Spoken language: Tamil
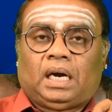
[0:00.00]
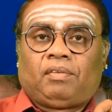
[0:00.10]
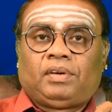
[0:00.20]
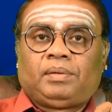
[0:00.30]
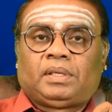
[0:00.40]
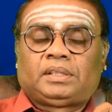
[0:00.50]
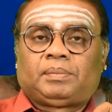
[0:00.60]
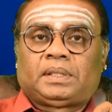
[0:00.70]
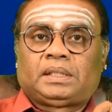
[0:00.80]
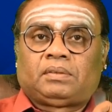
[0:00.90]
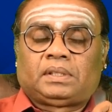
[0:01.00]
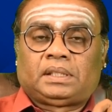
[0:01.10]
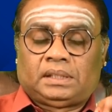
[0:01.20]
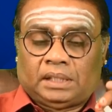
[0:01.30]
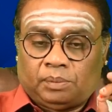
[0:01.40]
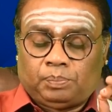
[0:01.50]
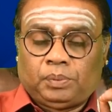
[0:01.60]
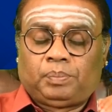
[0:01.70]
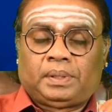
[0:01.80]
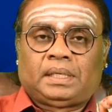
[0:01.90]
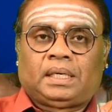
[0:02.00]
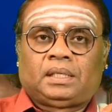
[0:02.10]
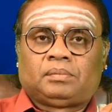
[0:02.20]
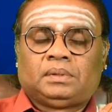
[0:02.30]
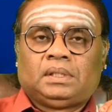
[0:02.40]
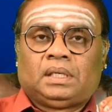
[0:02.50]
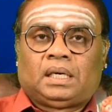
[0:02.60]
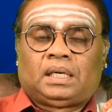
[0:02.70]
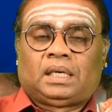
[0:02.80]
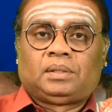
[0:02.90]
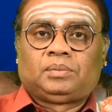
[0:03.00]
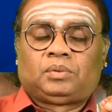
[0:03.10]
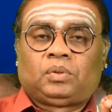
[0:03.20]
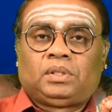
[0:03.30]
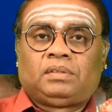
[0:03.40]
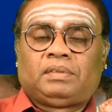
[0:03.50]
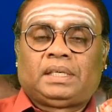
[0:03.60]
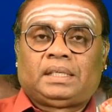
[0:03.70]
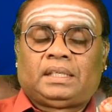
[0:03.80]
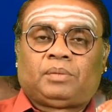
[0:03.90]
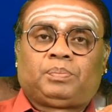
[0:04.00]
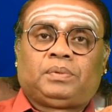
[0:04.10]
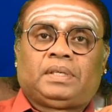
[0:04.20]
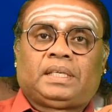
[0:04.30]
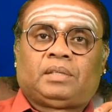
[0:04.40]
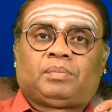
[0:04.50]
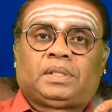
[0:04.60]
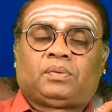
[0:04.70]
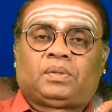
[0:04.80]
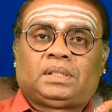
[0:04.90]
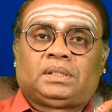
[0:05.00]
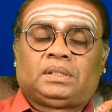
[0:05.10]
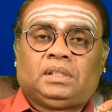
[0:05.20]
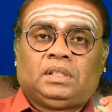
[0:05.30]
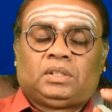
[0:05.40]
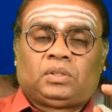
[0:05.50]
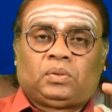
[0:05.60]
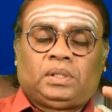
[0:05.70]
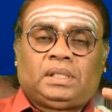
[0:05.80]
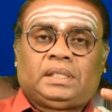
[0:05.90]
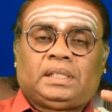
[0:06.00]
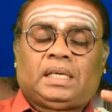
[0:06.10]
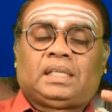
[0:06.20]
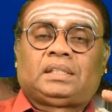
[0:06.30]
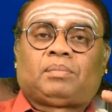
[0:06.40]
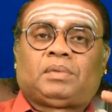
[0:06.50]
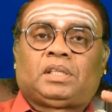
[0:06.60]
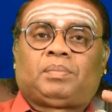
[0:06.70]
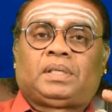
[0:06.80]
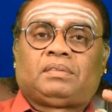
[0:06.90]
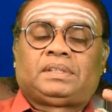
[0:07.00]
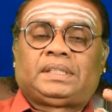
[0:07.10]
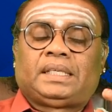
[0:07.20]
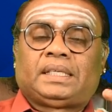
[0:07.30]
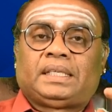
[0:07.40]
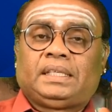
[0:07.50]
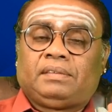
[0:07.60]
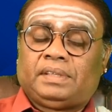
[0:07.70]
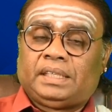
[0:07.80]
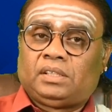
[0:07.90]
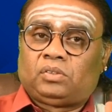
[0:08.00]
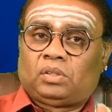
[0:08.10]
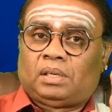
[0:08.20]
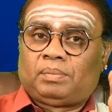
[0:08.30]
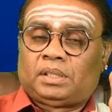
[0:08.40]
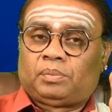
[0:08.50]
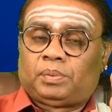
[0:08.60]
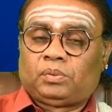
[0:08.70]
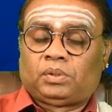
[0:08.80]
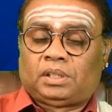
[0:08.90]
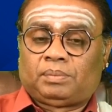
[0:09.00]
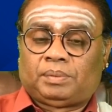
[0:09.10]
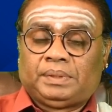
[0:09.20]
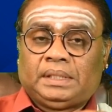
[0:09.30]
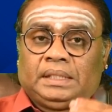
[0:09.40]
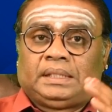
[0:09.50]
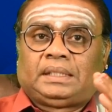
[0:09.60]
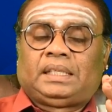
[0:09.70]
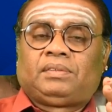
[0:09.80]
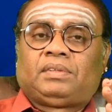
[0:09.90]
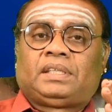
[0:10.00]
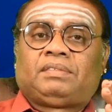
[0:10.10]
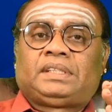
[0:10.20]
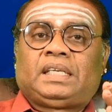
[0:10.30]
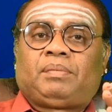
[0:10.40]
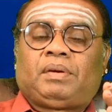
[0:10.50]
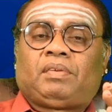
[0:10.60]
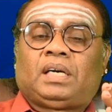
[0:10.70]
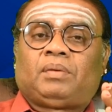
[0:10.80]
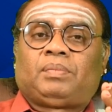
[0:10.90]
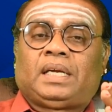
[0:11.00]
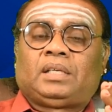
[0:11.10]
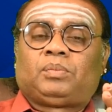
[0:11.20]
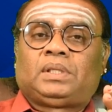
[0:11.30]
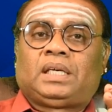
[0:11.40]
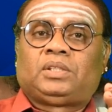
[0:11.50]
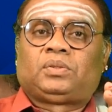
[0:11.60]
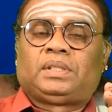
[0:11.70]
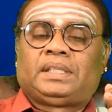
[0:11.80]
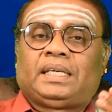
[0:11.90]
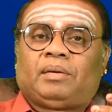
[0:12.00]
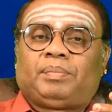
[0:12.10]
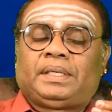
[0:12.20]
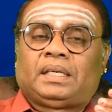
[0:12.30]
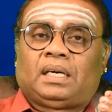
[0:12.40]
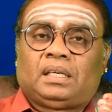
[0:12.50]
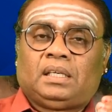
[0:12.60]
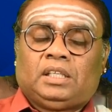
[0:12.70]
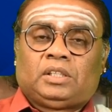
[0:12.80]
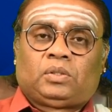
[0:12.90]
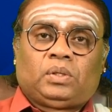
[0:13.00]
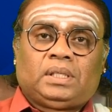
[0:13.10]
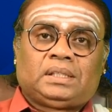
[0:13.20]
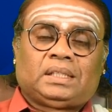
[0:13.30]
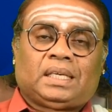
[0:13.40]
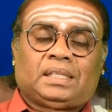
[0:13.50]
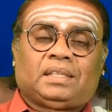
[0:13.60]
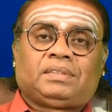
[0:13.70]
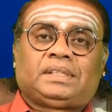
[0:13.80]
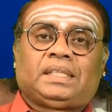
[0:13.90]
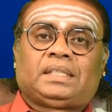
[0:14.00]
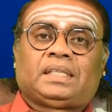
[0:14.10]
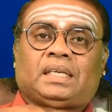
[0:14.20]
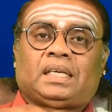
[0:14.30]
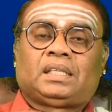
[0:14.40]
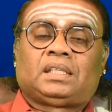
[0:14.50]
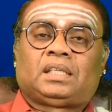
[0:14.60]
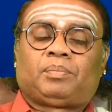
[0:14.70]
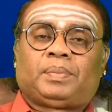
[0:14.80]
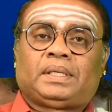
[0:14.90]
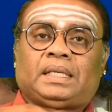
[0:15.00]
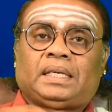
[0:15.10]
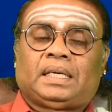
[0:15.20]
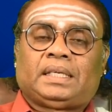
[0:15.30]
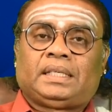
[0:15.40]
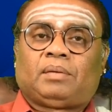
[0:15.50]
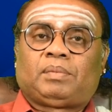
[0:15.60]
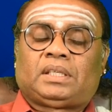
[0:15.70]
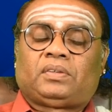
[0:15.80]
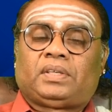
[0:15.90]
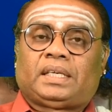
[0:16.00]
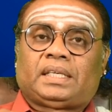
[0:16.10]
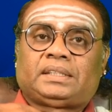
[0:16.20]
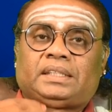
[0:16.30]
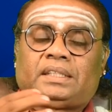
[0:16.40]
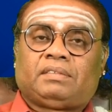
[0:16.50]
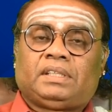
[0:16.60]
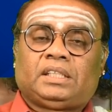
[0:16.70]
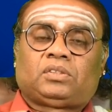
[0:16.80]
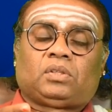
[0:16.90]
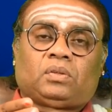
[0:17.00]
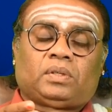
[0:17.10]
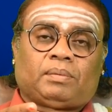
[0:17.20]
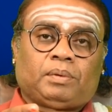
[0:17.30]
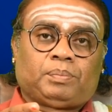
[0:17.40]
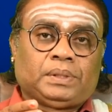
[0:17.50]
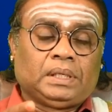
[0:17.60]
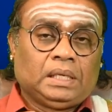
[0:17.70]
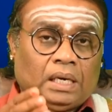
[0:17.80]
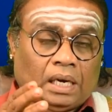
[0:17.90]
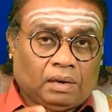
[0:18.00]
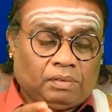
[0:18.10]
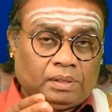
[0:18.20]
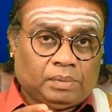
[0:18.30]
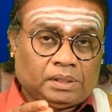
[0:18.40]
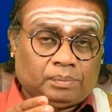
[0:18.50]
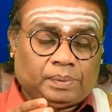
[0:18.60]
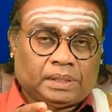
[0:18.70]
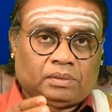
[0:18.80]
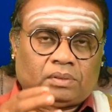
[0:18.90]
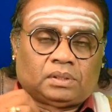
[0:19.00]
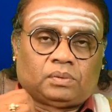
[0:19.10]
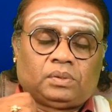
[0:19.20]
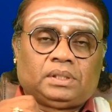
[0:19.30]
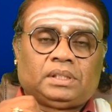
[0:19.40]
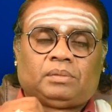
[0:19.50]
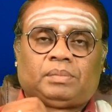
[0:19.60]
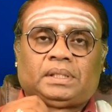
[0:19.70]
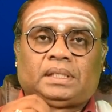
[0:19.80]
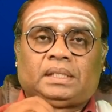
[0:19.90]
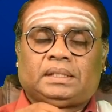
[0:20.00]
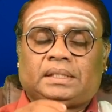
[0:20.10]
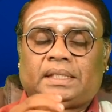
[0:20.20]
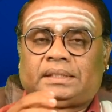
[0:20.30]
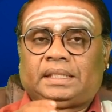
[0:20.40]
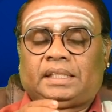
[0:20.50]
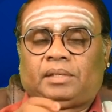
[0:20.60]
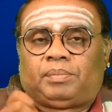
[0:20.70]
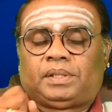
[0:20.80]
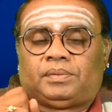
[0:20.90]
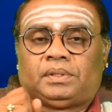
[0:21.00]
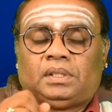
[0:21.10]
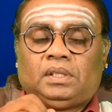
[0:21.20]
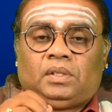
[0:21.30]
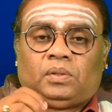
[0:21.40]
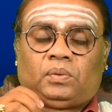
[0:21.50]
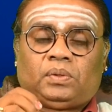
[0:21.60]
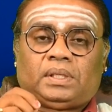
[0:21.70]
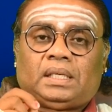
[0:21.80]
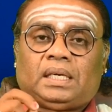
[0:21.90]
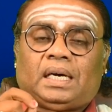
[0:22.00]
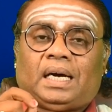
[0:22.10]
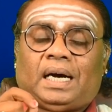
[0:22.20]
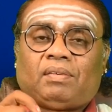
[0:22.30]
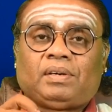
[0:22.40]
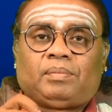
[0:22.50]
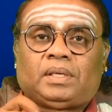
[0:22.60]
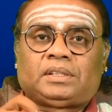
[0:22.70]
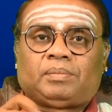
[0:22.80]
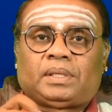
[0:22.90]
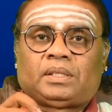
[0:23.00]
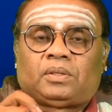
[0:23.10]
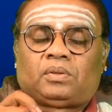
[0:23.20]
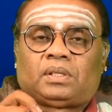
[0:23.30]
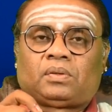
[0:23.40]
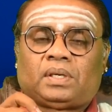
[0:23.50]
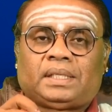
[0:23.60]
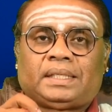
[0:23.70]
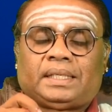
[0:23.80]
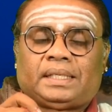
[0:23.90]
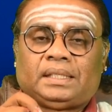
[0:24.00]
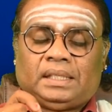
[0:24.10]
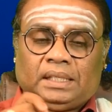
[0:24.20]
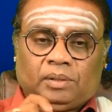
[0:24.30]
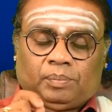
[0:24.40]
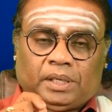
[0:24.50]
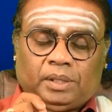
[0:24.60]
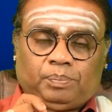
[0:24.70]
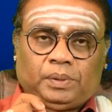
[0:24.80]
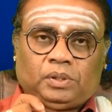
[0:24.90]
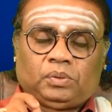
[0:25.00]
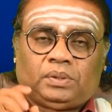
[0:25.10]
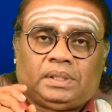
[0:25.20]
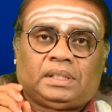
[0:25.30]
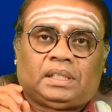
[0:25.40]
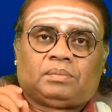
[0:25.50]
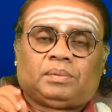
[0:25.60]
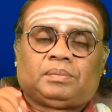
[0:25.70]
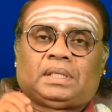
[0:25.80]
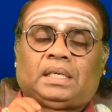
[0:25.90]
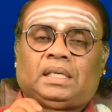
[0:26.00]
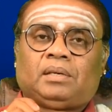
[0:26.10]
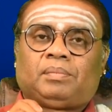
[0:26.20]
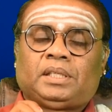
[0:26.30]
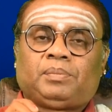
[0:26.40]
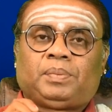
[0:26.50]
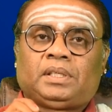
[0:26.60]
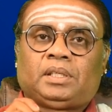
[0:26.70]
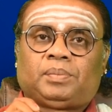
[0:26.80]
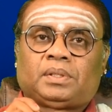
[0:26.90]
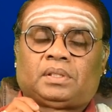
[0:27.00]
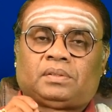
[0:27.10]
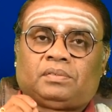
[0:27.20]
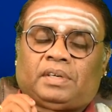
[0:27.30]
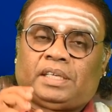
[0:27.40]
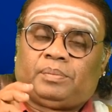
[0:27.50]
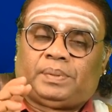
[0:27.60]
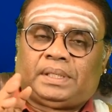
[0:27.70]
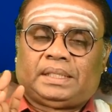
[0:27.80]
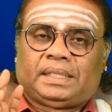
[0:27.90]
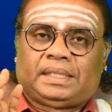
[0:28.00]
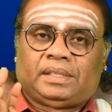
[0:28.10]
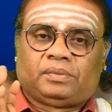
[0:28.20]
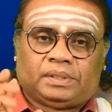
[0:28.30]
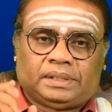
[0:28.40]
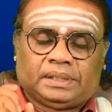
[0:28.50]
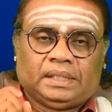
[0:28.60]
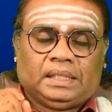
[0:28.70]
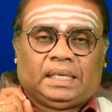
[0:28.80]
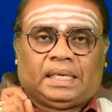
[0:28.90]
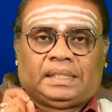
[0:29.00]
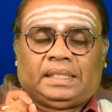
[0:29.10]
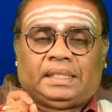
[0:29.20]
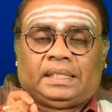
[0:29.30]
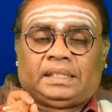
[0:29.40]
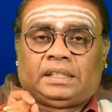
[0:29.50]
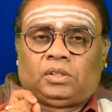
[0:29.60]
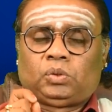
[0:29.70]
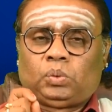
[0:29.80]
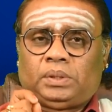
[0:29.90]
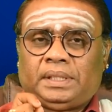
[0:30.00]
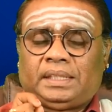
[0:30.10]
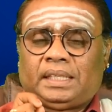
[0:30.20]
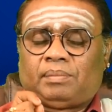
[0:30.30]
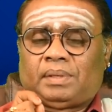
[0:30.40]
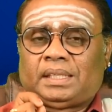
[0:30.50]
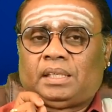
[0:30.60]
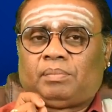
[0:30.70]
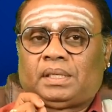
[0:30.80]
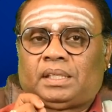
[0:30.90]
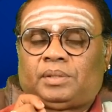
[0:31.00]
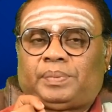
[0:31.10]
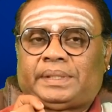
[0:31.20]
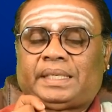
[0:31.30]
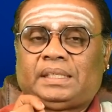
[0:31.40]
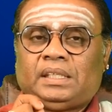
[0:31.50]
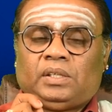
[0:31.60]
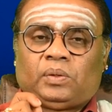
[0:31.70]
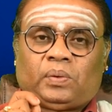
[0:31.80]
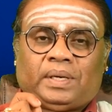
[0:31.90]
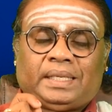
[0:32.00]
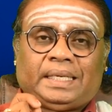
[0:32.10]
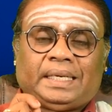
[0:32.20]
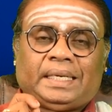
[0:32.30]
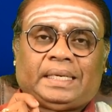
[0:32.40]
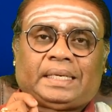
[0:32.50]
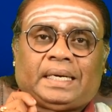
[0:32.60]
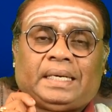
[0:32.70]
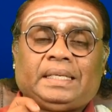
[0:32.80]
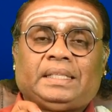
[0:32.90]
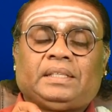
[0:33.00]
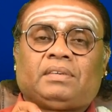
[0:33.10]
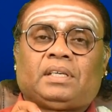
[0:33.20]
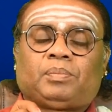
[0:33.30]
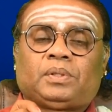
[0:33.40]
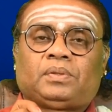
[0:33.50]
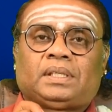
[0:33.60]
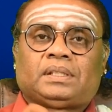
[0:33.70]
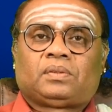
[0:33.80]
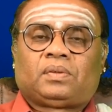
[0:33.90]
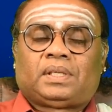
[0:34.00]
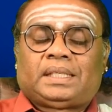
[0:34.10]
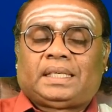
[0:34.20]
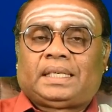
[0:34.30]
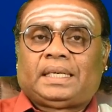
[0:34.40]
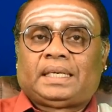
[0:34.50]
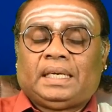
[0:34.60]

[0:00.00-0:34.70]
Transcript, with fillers: ஆவணி மாதம் பிறந்தவர்கள் நட்பு பிரதானம் ஆனாலும் தொழில் வேற நட்பு வேற என்பதை உணர்ந்து தொழில் ரீதியாக சம்பந்தப்பட்ட விஷயங்களை வெளியில் சொல்லாமல் இருப்பது உத்தமம் சார் இவங்ககிட்ட விஷயமே வாங்க முடியாது முன்னாடி சொன்னீங்க அப்படின்னா தொழில் சார்ந்த விஷயத்தை கலந்துக்கிறப்ப தன்னை அறியாமல் தன்னுடைய ரகசியத்தை வெளியே சொல்லக்கூடிய அமைப்பு ஆவணி மாதம் பிறந்தவர்களுக்கு உண்டு என்பதனால் இந்த எச்சரிக்கை பதிவு கூடுதலாக ஆவணி மாதம் பிறந்த குழந்தைகள் படிப்பில் சுட்டித்தனமும் நல்ல மதிப்பெண் எடுப்பதற்கும் வாய்ப்புகள் நிறைய உண்டு அதே நேரத்தில் சுட்டித்தனம் அதிகமாக இருப்பதால் குழந்தைகளை கண்டித்து வளர்ப்பதுடன் குழந்தைகளை